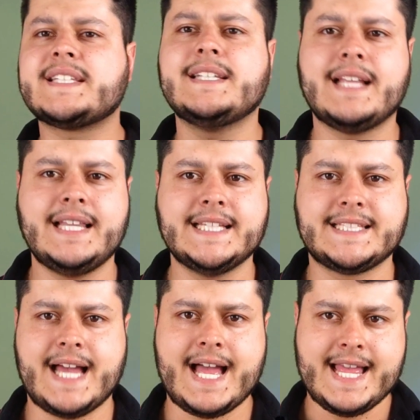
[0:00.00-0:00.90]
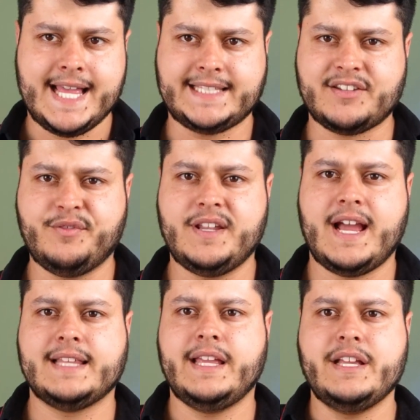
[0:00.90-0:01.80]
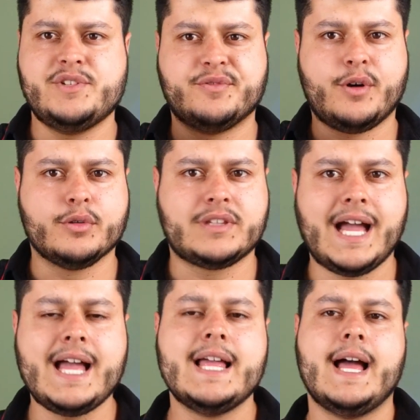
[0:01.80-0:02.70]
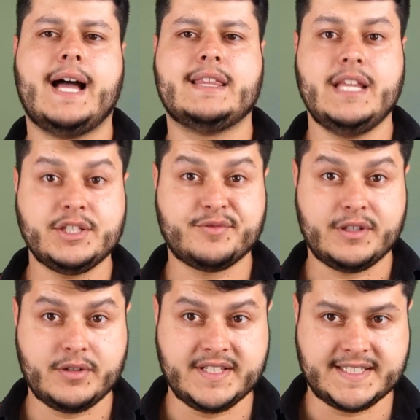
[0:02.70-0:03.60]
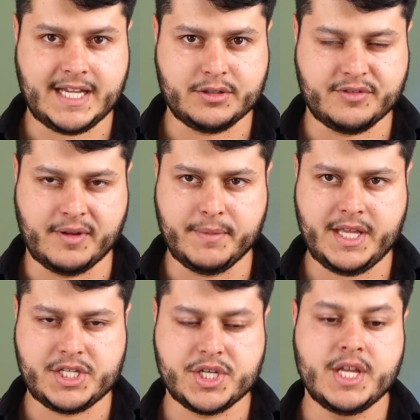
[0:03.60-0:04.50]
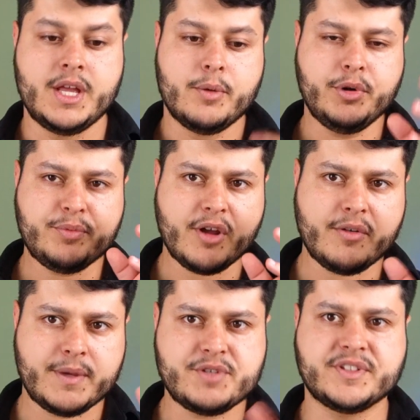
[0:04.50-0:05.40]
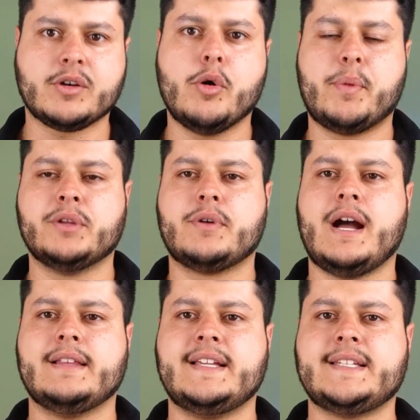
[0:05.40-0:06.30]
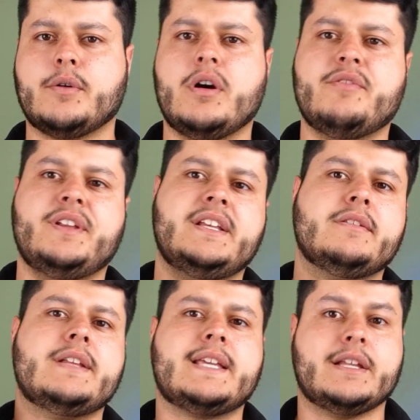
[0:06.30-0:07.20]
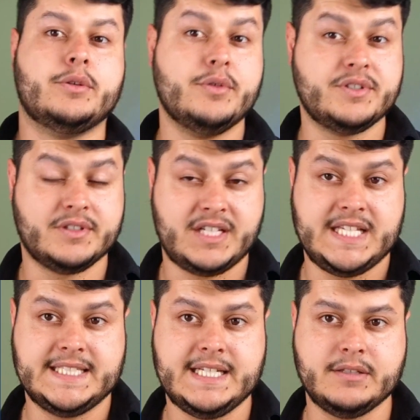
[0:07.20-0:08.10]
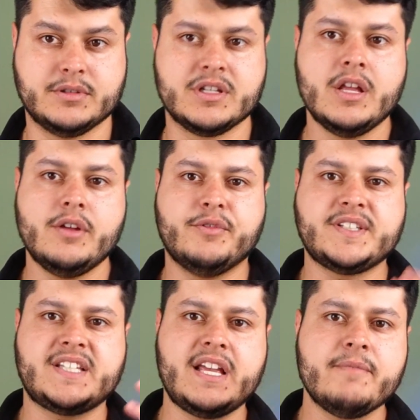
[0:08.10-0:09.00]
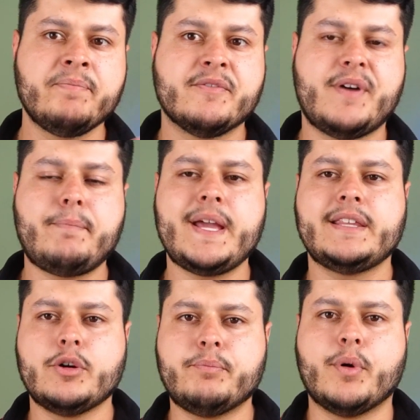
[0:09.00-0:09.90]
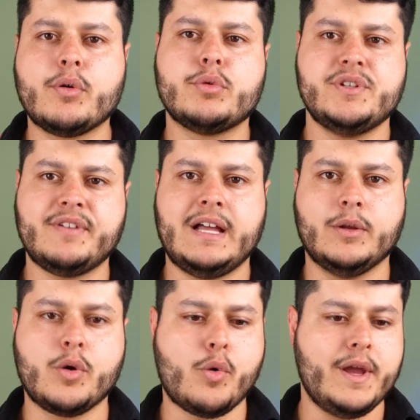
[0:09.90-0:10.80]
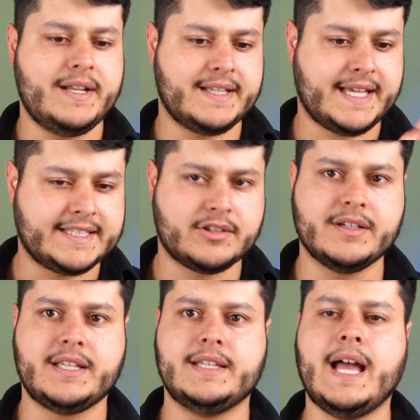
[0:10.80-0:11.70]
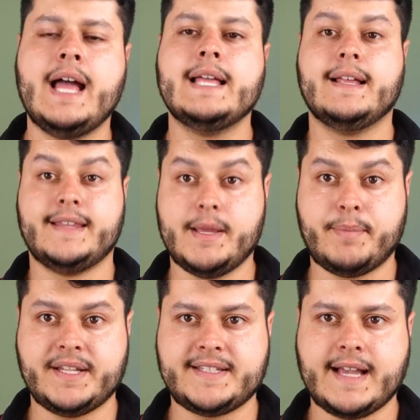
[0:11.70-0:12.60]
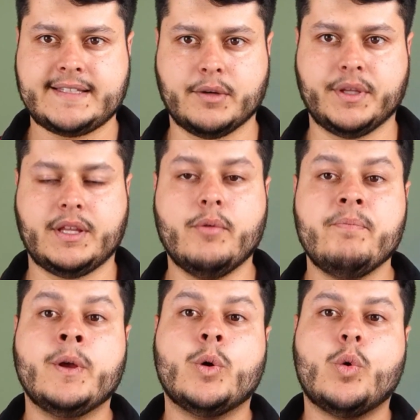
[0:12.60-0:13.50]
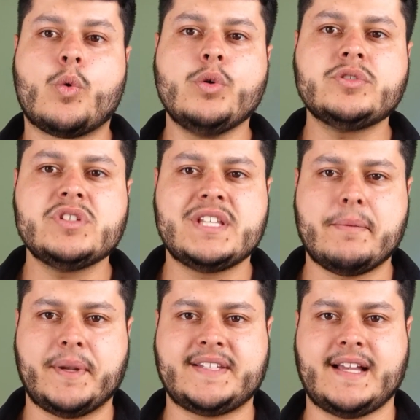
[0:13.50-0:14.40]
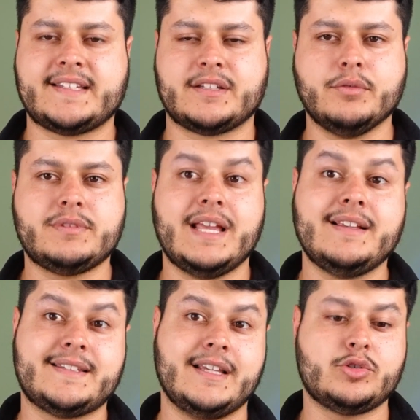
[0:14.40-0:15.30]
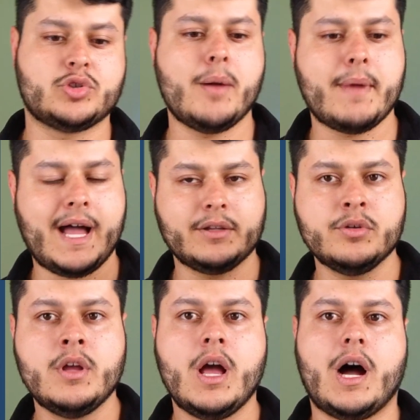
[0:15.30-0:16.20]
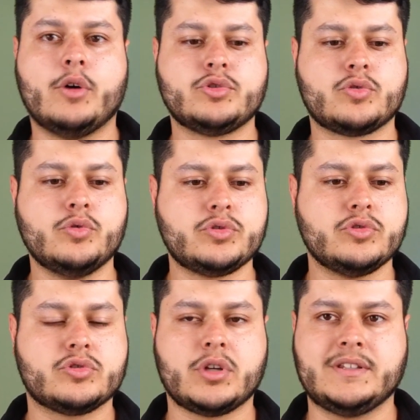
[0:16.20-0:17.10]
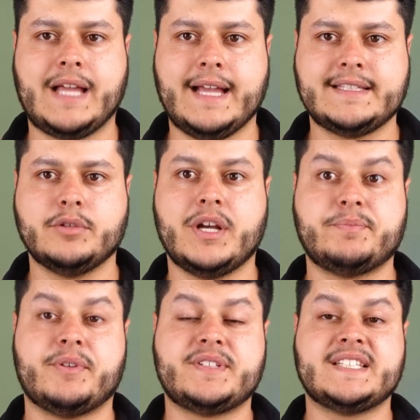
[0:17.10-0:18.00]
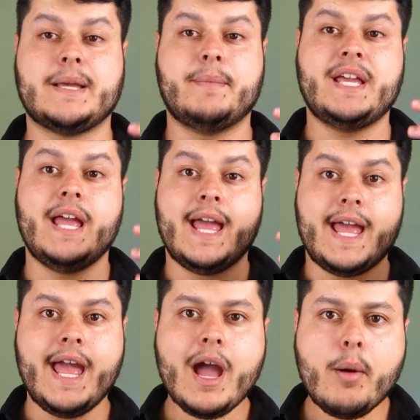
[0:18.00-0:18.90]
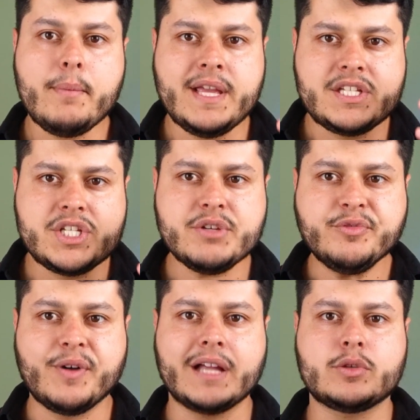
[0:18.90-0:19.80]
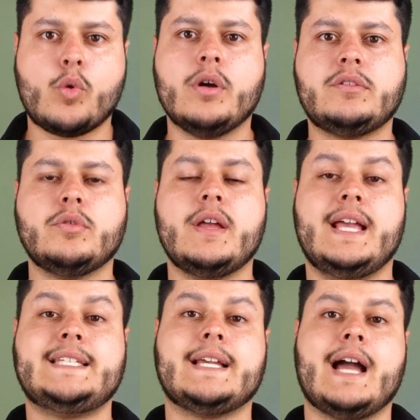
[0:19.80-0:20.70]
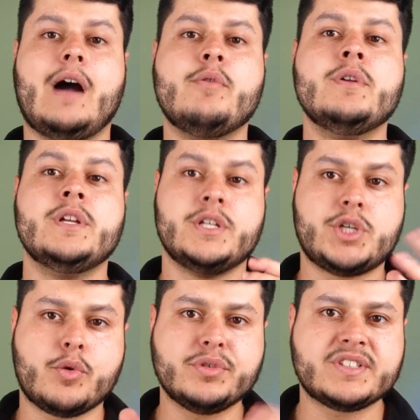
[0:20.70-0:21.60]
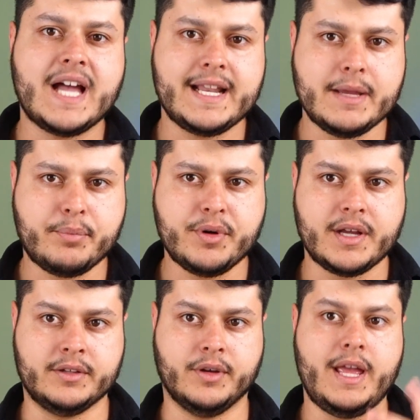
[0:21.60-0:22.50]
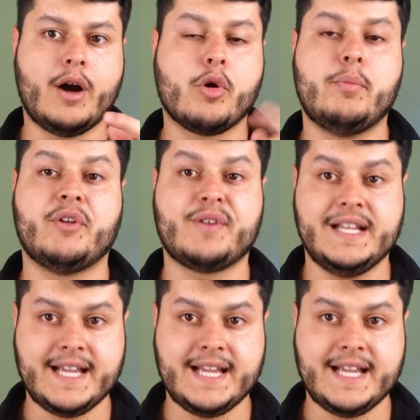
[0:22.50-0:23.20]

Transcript: a sinalizar essa virada aí de voltar a desvalorizar novamente, muito provavelmente você comprando um carro desse agora e vendendo daqui a dois ou três anos, você vai perder um pouco de valor com ele na questão aqui da depreciação. Então, o custo de depreciação tem que ser somado aos custos totais anuais para você saber realmente, de fato, quanto esse carro te custaria por ano. É algo para ficar